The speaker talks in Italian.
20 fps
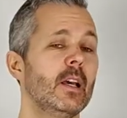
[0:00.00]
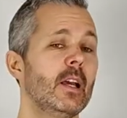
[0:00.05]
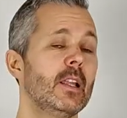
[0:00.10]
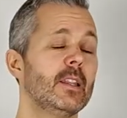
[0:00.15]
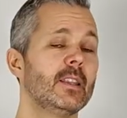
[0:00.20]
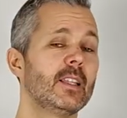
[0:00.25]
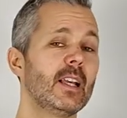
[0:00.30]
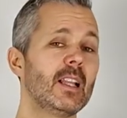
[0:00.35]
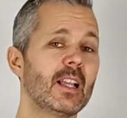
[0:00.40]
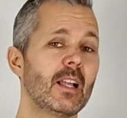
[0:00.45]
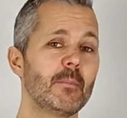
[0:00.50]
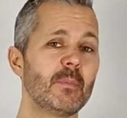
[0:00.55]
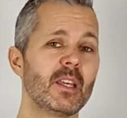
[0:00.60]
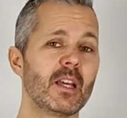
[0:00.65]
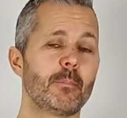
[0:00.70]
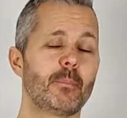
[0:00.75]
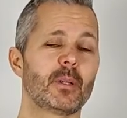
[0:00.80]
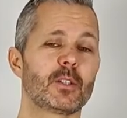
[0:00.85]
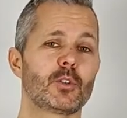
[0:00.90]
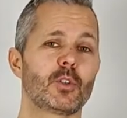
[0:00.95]
Nella mia
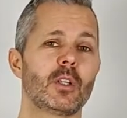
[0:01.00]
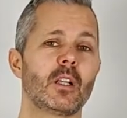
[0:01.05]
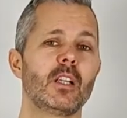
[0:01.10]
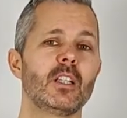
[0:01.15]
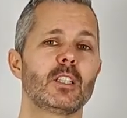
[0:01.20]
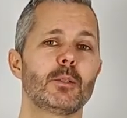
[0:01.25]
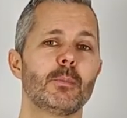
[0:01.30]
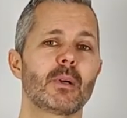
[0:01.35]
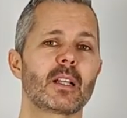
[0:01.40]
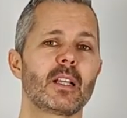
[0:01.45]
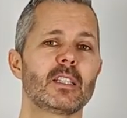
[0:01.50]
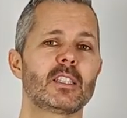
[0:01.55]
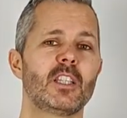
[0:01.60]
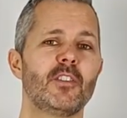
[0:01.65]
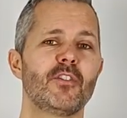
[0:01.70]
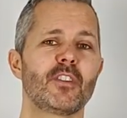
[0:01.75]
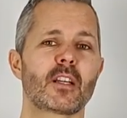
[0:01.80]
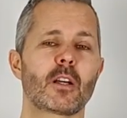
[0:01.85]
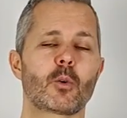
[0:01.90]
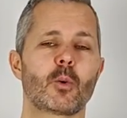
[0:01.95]
personalissima
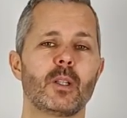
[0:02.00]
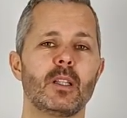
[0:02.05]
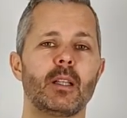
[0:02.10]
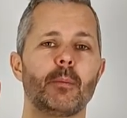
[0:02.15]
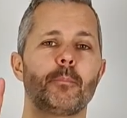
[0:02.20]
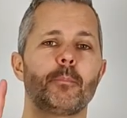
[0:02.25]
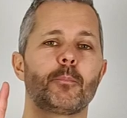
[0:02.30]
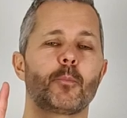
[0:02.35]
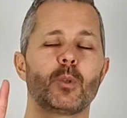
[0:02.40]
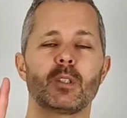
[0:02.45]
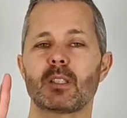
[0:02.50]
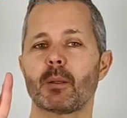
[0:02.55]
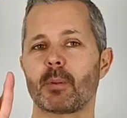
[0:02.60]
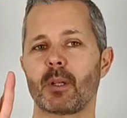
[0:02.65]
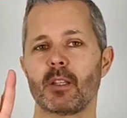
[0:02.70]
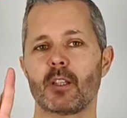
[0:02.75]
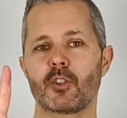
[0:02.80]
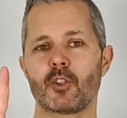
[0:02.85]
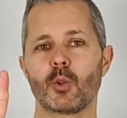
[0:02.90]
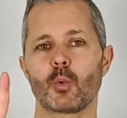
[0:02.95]
classifica questa
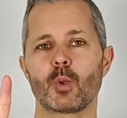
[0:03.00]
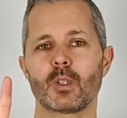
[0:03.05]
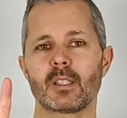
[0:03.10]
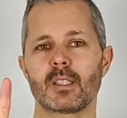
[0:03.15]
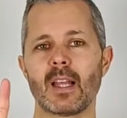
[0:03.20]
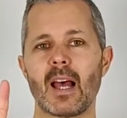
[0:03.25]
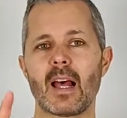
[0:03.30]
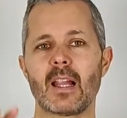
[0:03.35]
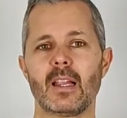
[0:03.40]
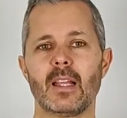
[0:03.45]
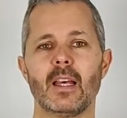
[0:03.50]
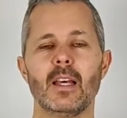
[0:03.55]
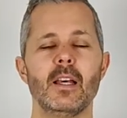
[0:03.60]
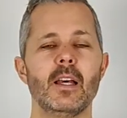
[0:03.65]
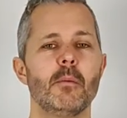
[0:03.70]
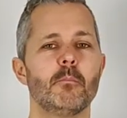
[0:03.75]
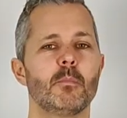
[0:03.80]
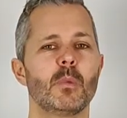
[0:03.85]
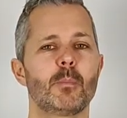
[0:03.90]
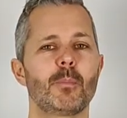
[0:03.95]
prende 5 stelle,
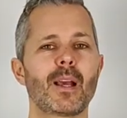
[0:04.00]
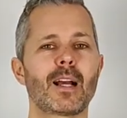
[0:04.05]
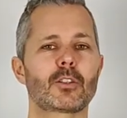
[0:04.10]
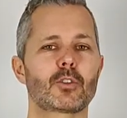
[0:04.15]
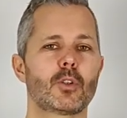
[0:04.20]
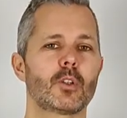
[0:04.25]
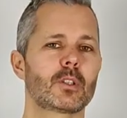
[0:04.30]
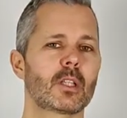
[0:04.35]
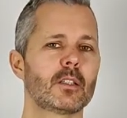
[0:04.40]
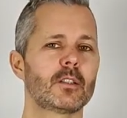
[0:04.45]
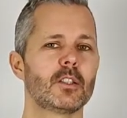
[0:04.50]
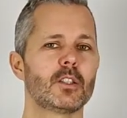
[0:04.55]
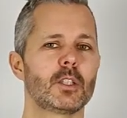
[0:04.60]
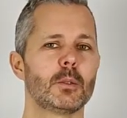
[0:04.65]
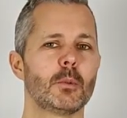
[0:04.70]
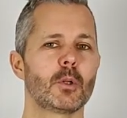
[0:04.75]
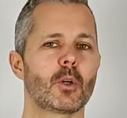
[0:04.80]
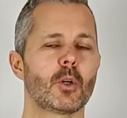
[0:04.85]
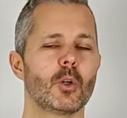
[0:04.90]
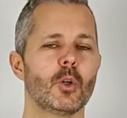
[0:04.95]
mi piacciono
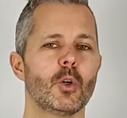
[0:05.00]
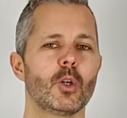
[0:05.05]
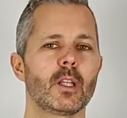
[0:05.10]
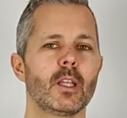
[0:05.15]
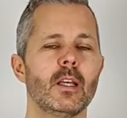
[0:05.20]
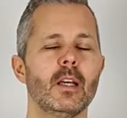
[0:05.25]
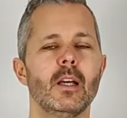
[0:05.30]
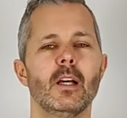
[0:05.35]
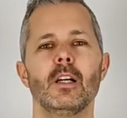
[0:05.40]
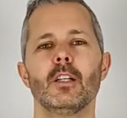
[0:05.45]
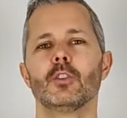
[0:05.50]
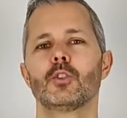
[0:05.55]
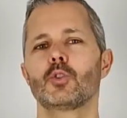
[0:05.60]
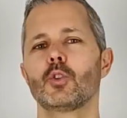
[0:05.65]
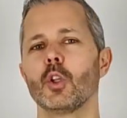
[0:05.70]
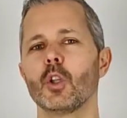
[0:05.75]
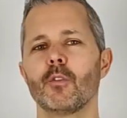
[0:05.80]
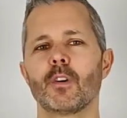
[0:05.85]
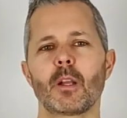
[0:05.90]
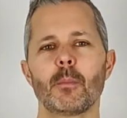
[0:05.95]
tantissimi colori,
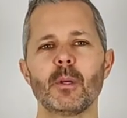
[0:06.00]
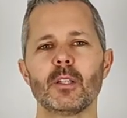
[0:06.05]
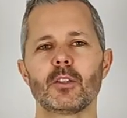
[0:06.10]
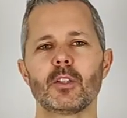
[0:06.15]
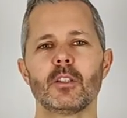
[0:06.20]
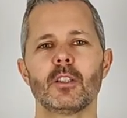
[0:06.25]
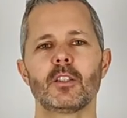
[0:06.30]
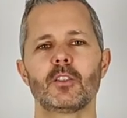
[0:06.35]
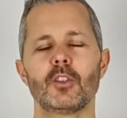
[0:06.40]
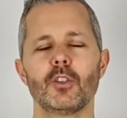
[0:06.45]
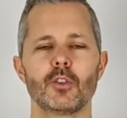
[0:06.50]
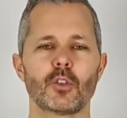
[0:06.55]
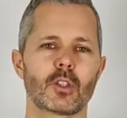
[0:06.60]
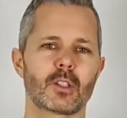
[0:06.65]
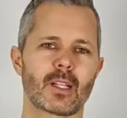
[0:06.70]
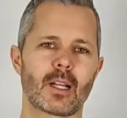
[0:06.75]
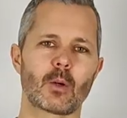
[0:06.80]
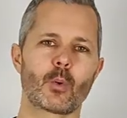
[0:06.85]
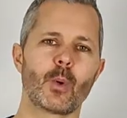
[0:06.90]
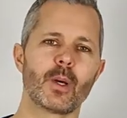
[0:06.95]
sono veramente indeciso
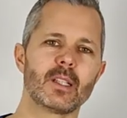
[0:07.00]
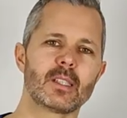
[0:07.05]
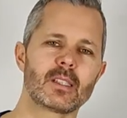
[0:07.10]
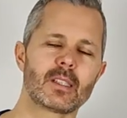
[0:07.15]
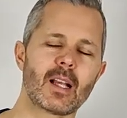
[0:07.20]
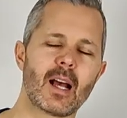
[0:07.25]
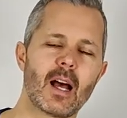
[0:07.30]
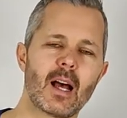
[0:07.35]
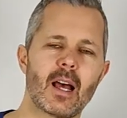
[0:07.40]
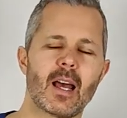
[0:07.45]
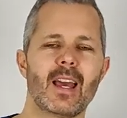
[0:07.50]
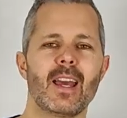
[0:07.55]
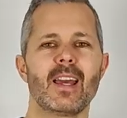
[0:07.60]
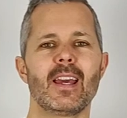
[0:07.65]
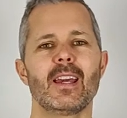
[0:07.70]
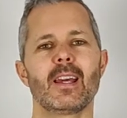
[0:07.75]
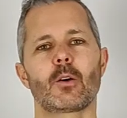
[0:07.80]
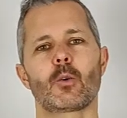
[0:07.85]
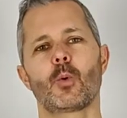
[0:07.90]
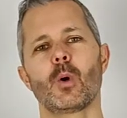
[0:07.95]
tra questa
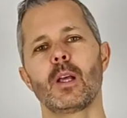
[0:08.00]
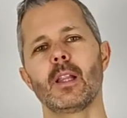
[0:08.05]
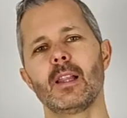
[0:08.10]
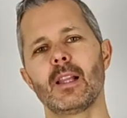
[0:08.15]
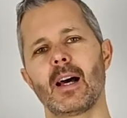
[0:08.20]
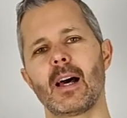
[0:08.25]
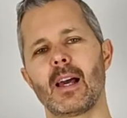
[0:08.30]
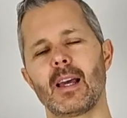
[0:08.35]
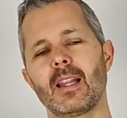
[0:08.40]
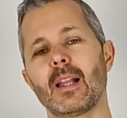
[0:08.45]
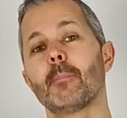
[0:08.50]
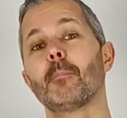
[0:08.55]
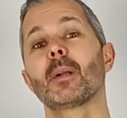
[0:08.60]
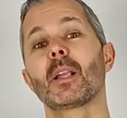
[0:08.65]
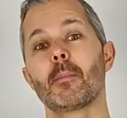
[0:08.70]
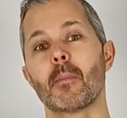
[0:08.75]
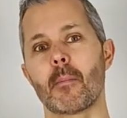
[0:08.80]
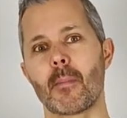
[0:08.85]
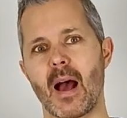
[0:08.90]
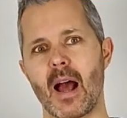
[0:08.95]
e quella è la
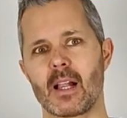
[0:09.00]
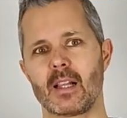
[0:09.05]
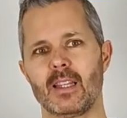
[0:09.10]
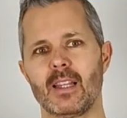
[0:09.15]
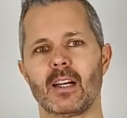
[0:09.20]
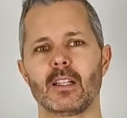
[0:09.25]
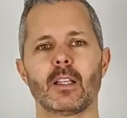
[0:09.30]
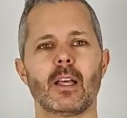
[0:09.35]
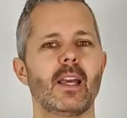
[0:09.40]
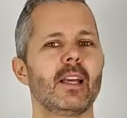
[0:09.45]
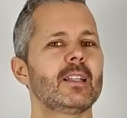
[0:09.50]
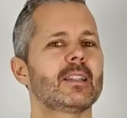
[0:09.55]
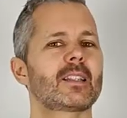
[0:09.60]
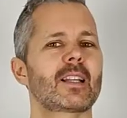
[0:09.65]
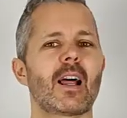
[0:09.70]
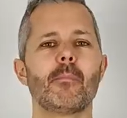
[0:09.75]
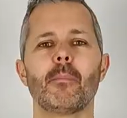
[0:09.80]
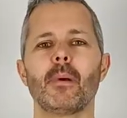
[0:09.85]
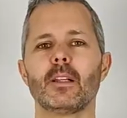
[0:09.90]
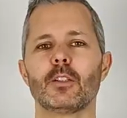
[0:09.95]
prima maglia,
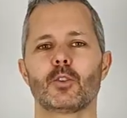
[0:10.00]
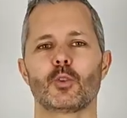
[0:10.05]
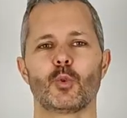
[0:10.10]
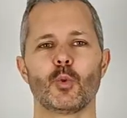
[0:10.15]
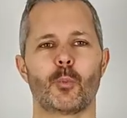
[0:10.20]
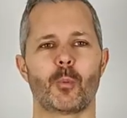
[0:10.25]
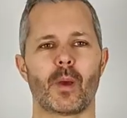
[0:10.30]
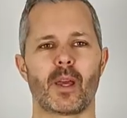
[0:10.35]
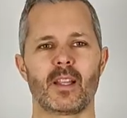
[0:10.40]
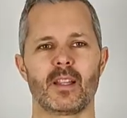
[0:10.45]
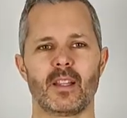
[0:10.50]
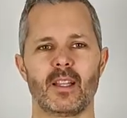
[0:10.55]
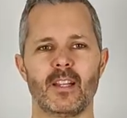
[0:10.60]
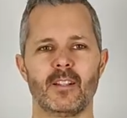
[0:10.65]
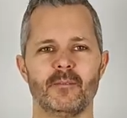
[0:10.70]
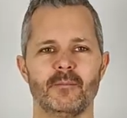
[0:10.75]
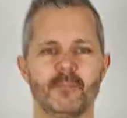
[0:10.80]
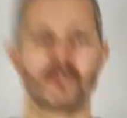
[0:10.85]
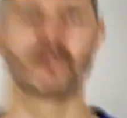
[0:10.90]
entrambe stupende.